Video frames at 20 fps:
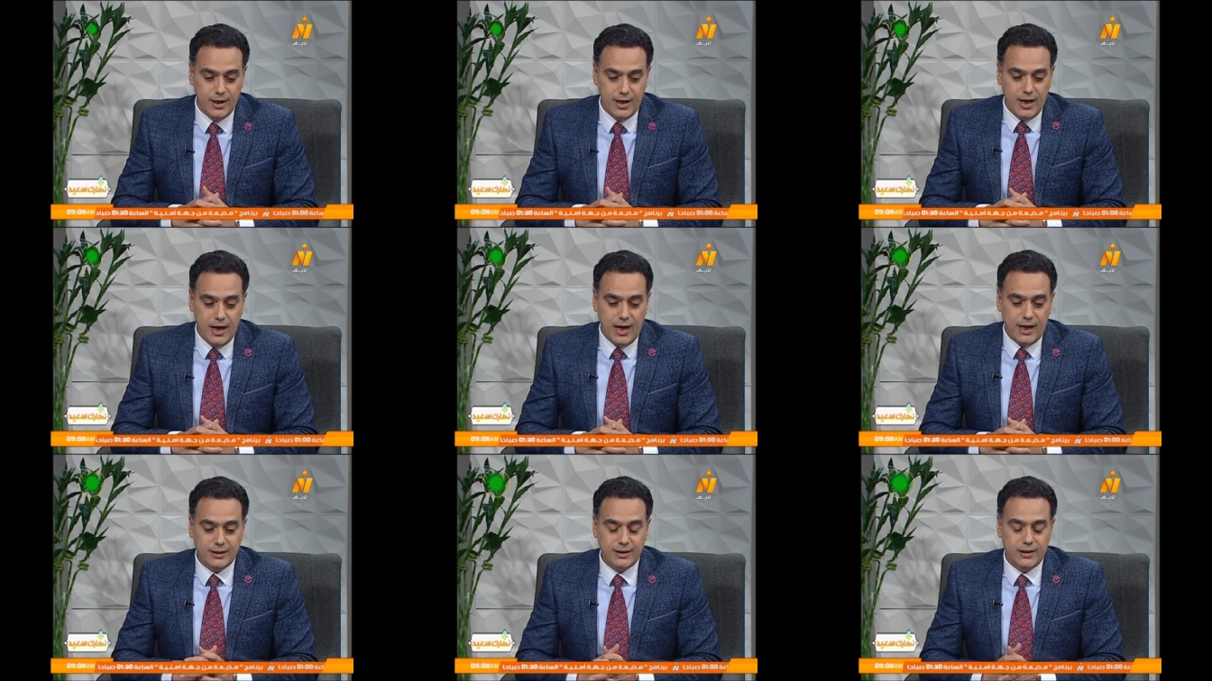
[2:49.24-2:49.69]

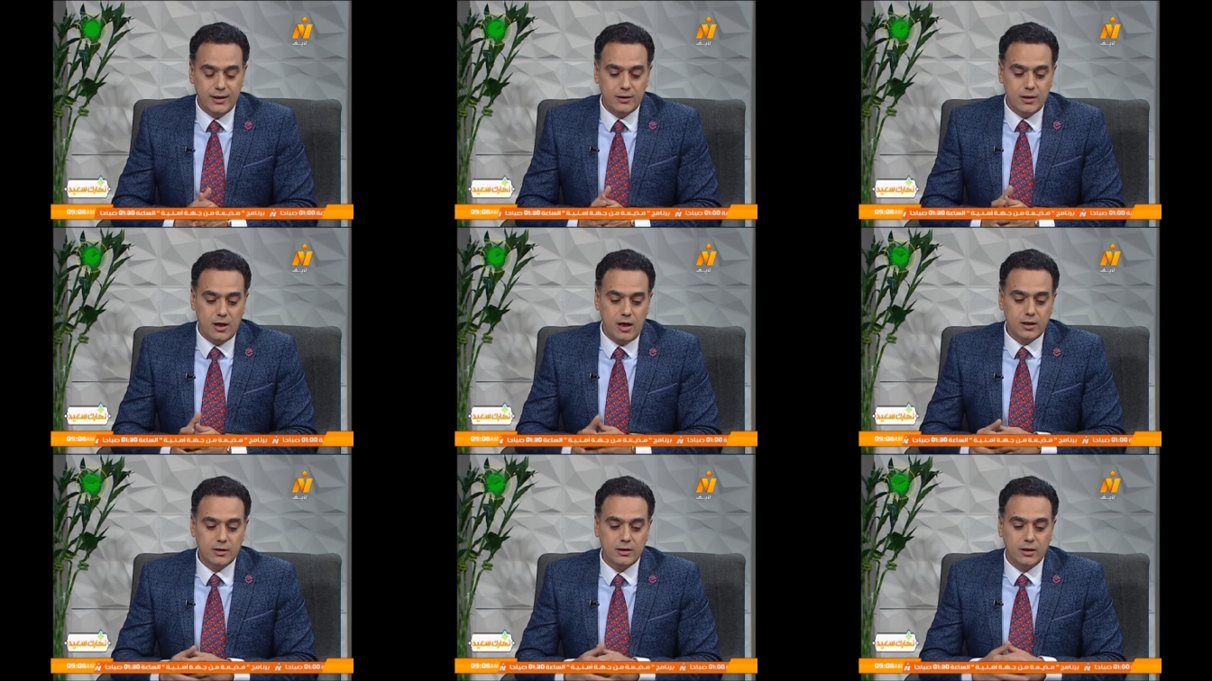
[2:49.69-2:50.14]
عندنا
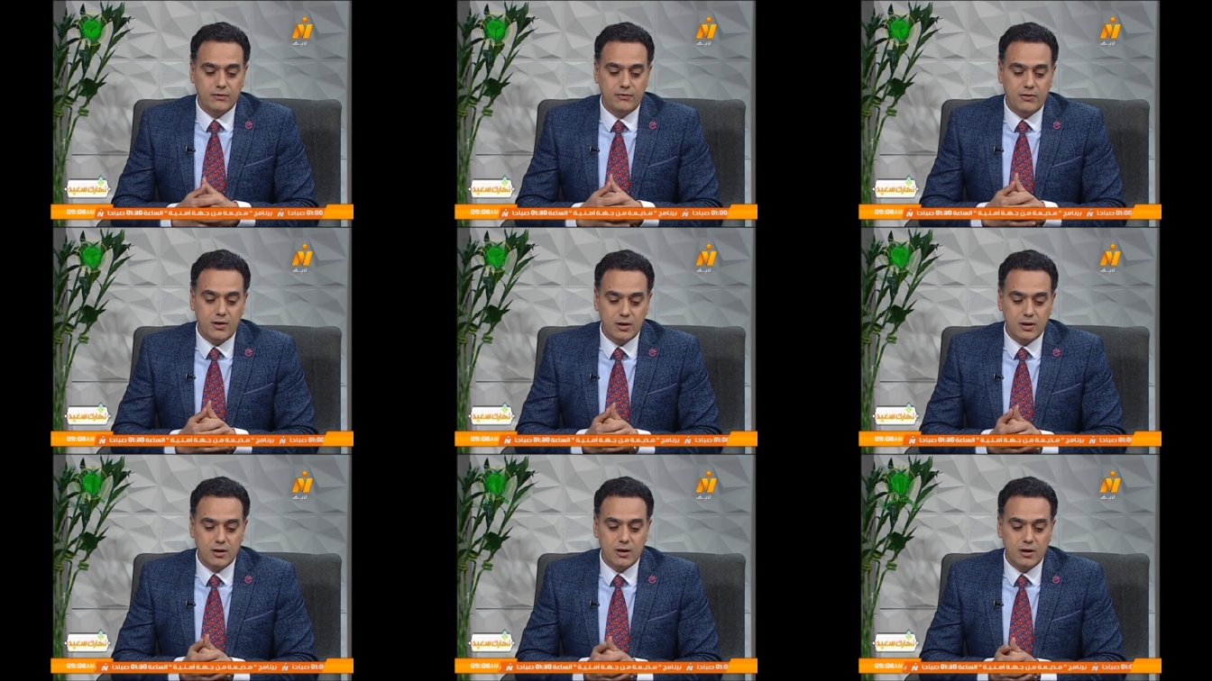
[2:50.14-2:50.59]
النهارده
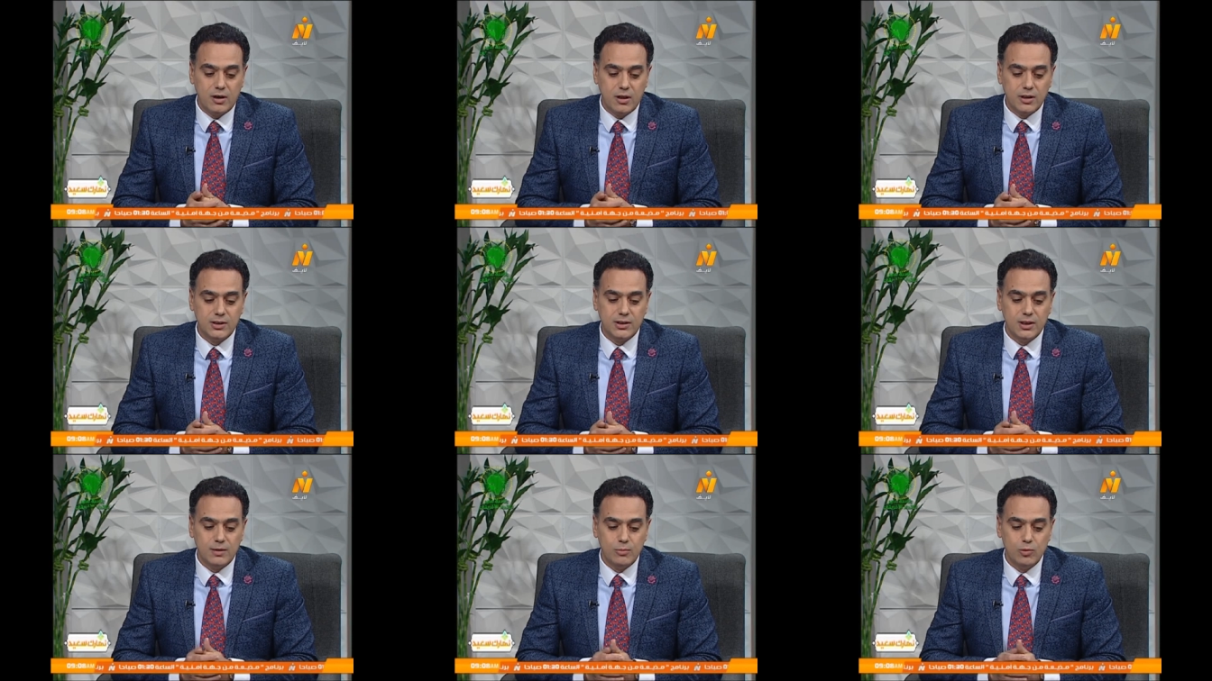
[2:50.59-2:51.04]
فقره
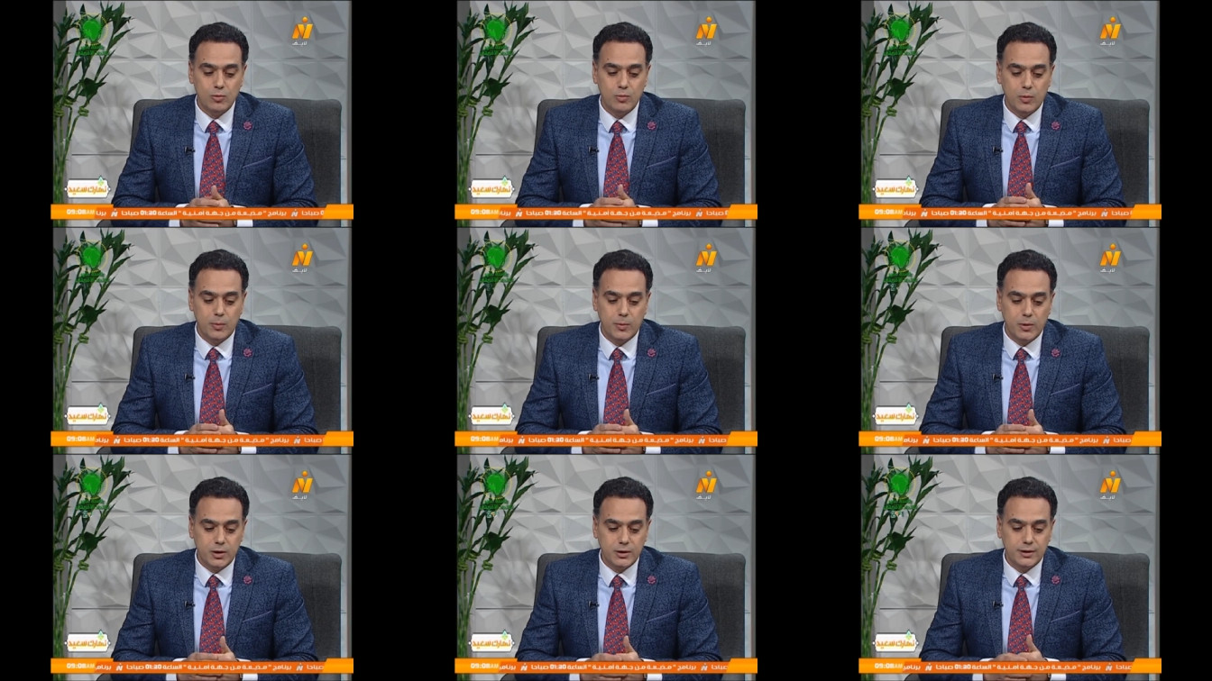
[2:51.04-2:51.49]
خاصه
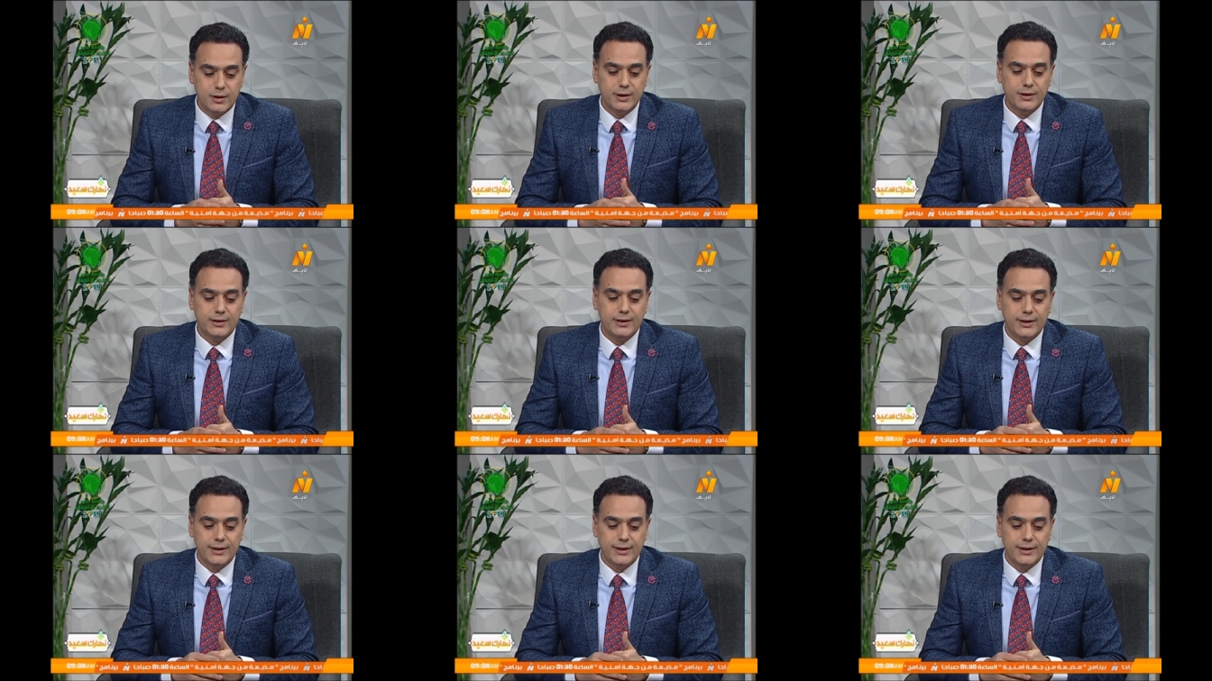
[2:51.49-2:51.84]
بمبادره